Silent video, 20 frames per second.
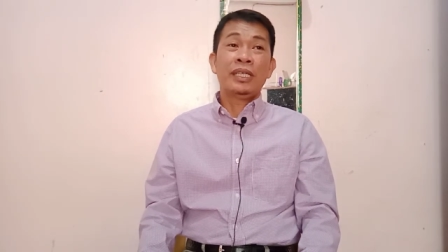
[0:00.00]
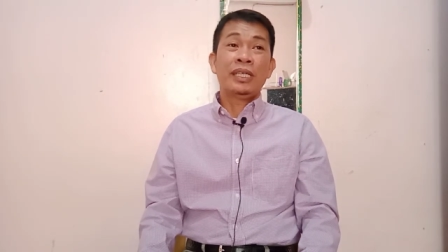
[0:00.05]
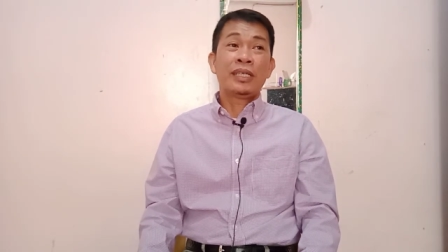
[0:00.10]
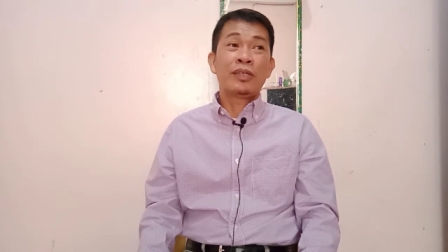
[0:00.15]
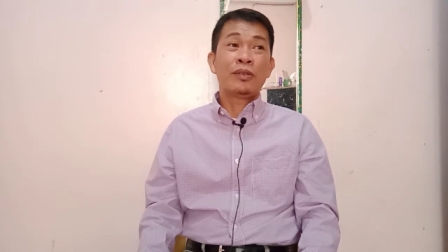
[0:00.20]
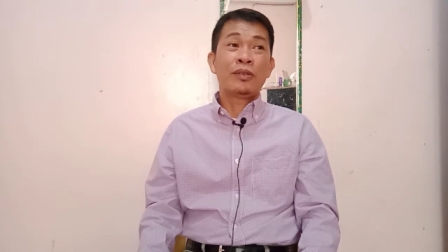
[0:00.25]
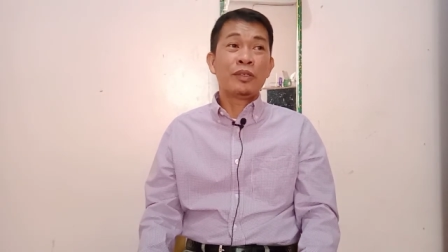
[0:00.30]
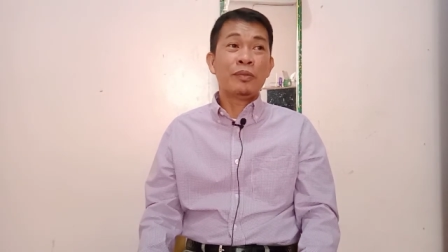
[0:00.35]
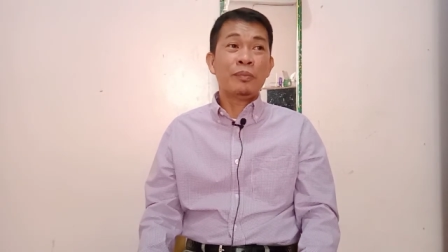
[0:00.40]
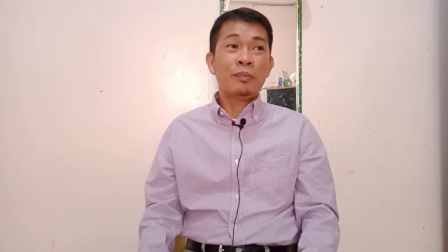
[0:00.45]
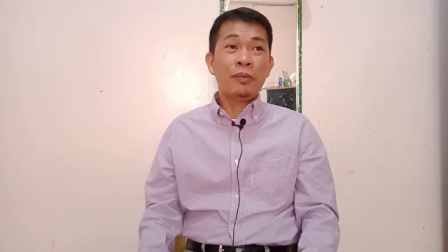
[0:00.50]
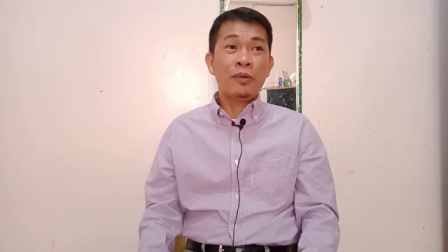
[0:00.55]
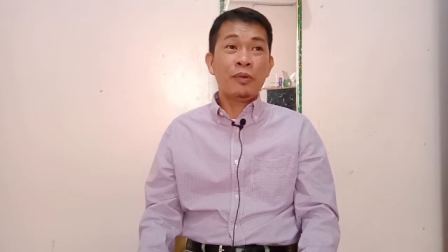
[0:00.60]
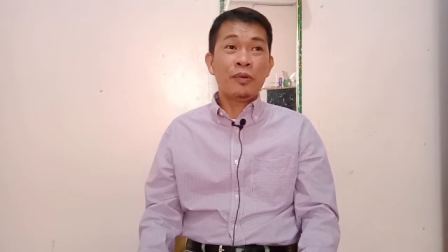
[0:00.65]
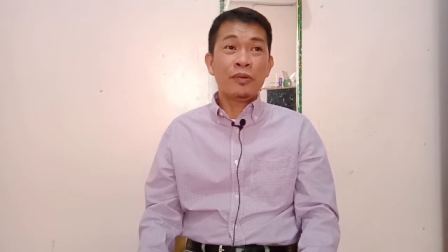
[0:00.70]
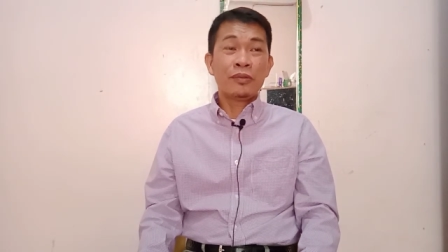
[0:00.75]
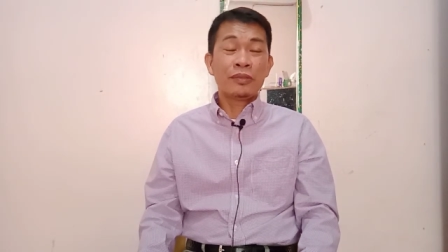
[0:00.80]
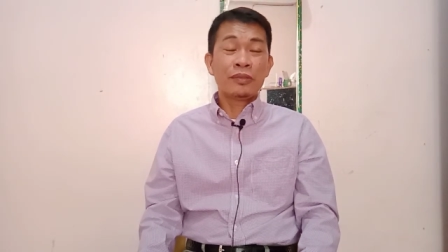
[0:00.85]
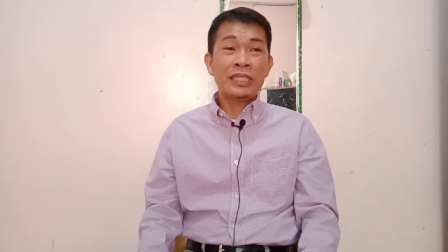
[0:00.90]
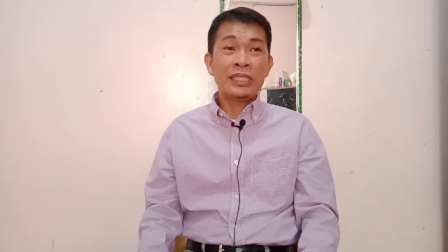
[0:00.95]
O eh, kung yung
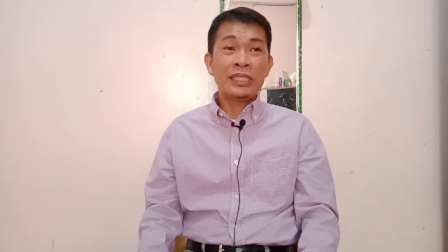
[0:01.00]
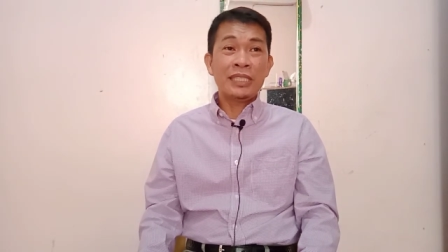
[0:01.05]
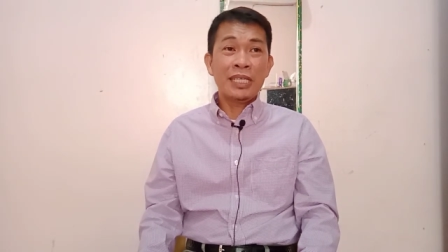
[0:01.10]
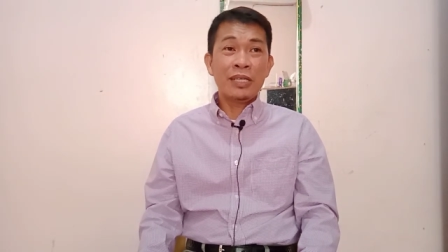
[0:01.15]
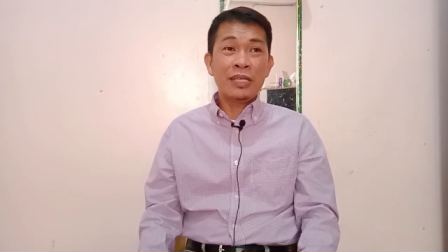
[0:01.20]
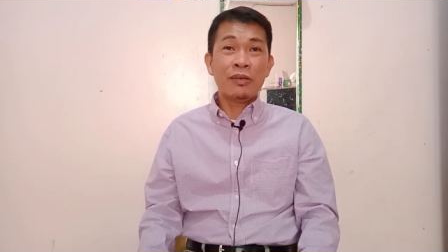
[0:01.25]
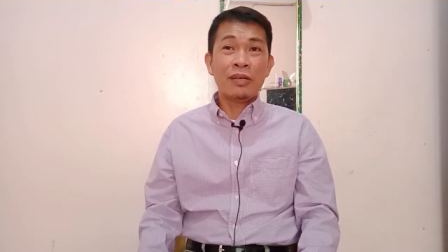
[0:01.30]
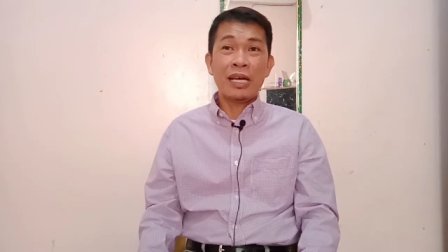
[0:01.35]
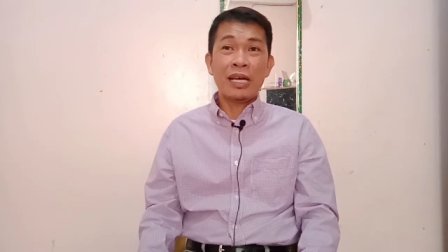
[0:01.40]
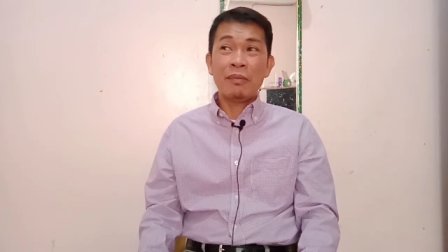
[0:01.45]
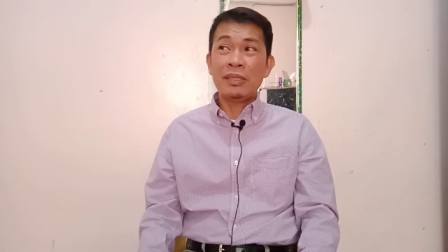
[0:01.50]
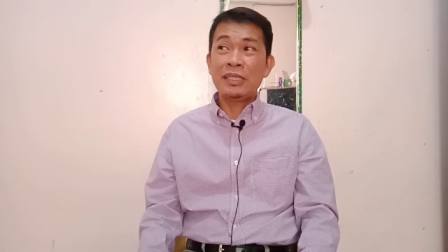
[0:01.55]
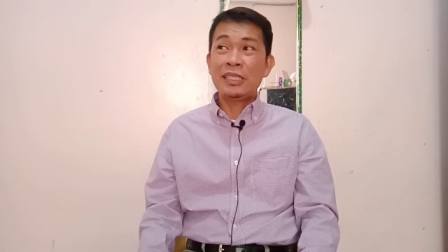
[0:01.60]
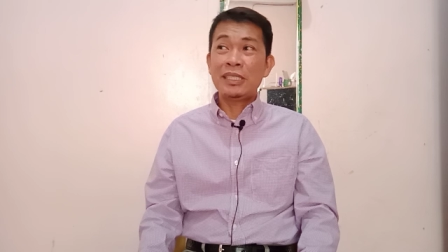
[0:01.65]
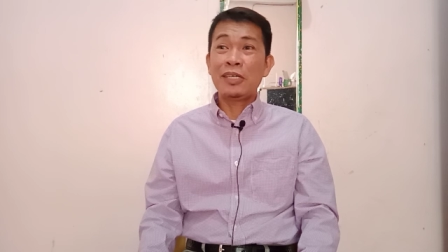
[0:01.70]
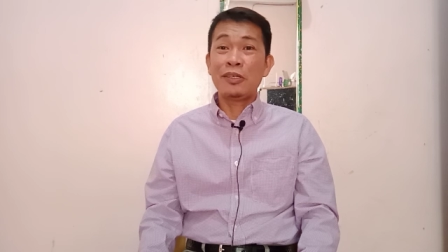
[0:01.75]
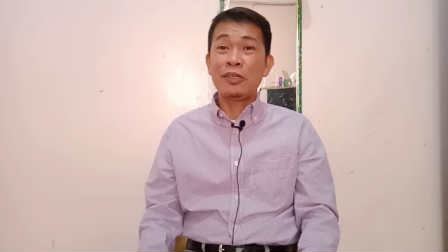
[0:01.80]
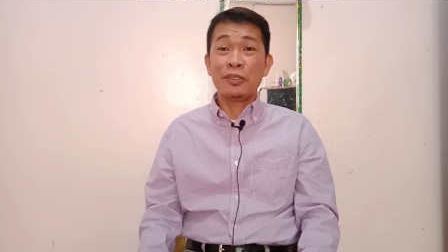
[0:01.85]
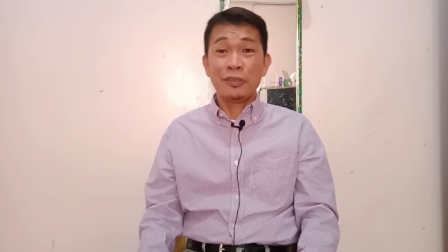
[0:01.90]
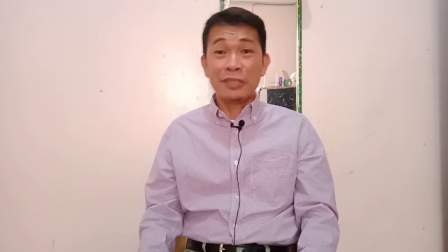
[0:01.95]
pong testigo
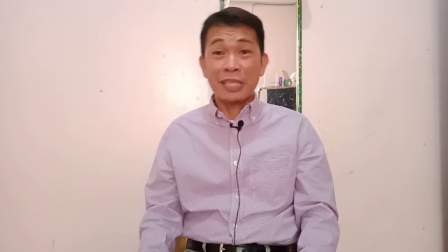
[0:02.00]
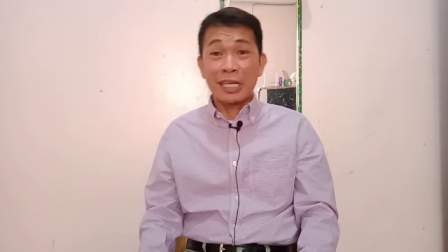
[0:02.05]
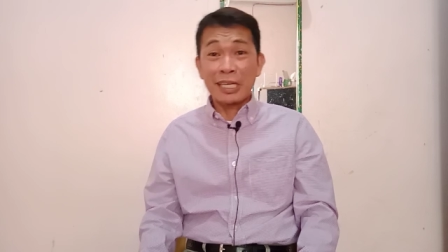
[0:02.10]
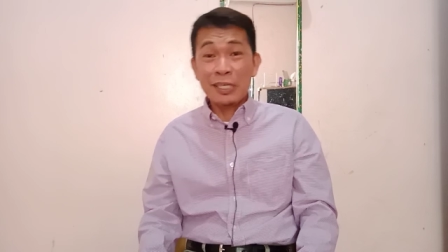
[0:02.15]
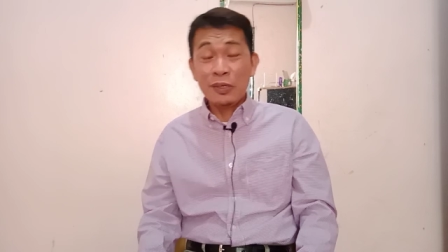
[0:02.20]
laban sa'yo,